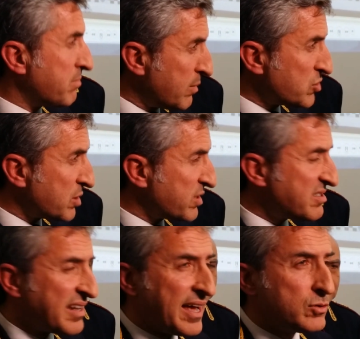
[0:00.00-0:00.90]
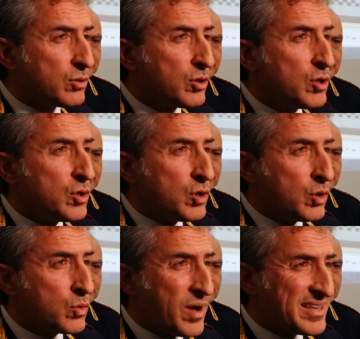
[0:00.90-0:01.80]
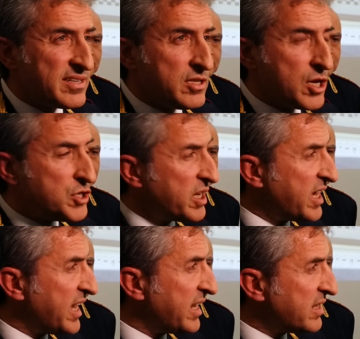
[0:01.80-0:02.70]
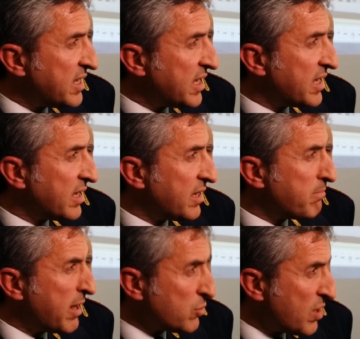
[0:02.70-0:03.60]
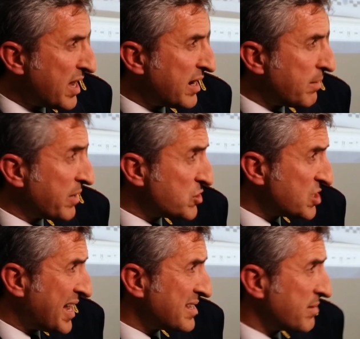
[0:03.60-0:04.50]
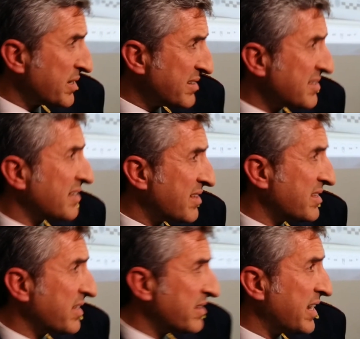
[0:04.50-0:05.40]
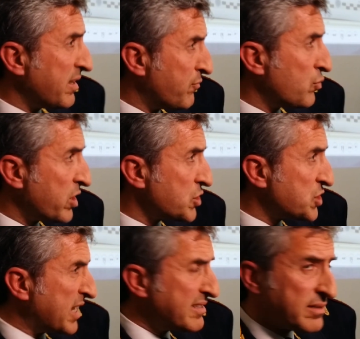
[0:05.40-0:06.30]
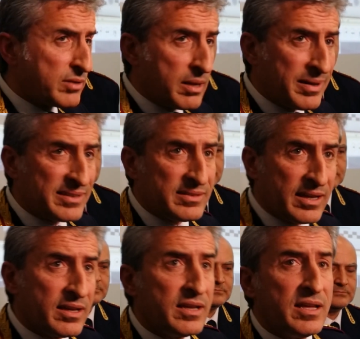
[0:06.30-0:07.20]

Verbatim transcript: Abbiamo sequestrato eh, quasi 10 kg di eh, marijuana pregiata perché si tratta di, delle influorescenze, quindi la parte